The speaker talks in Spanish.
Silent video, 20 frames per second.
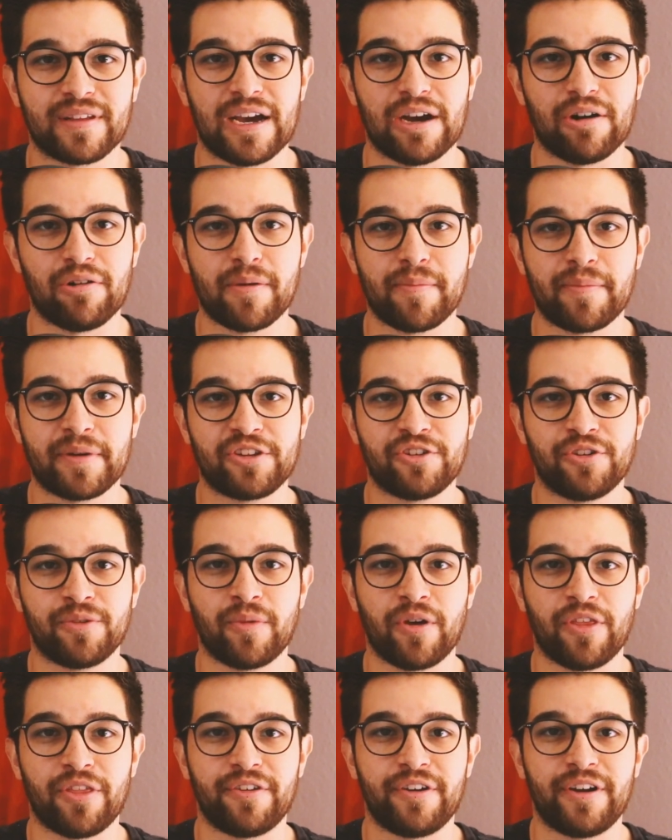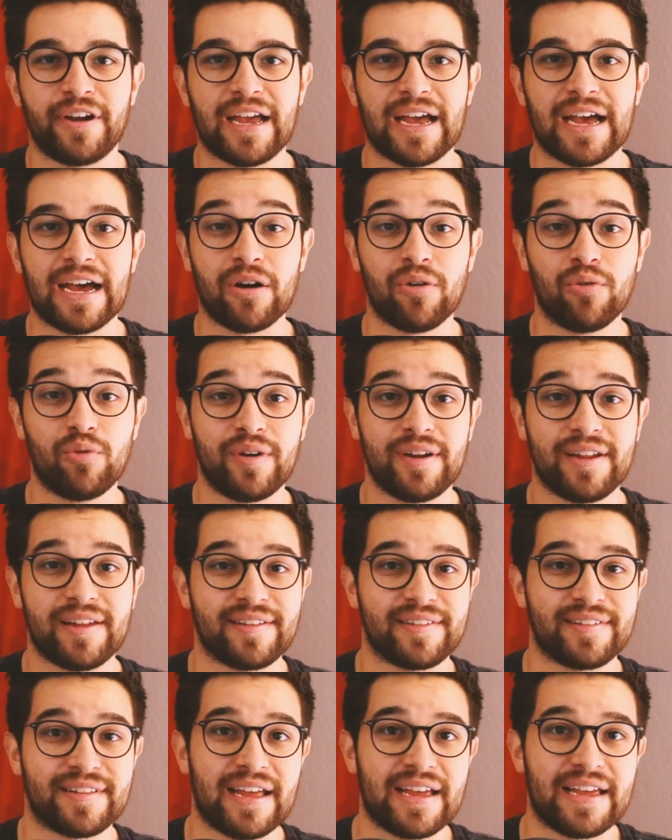How I Met Your Mother aún
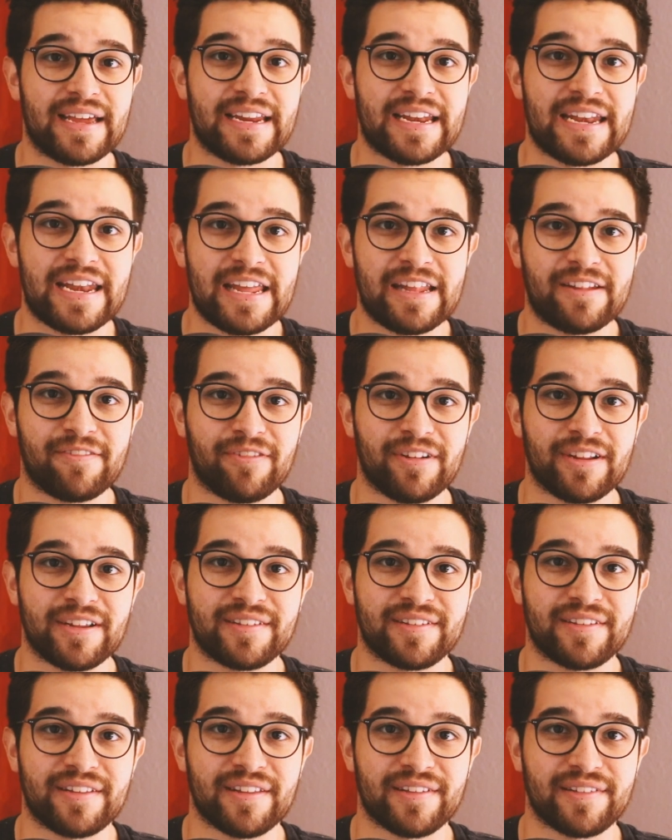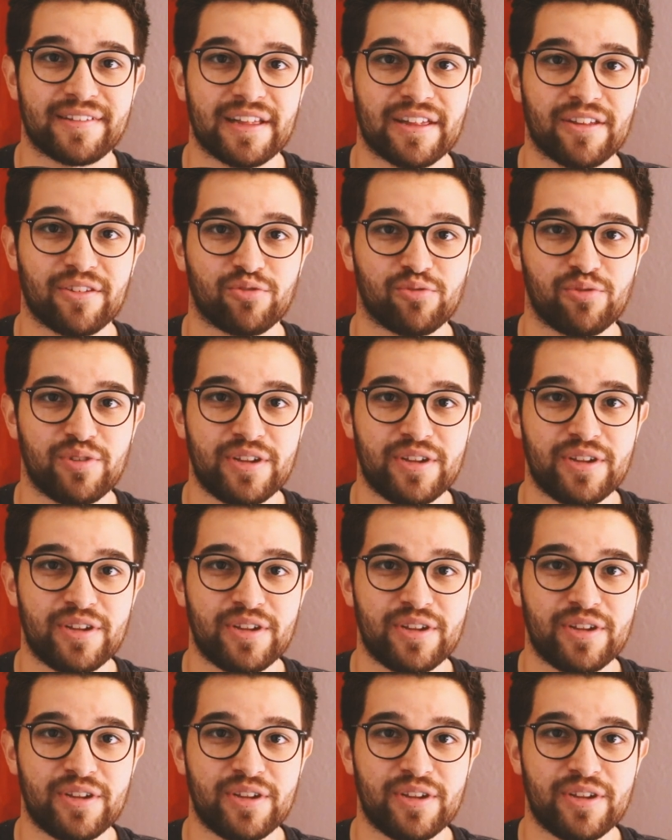está en Netflix de Estados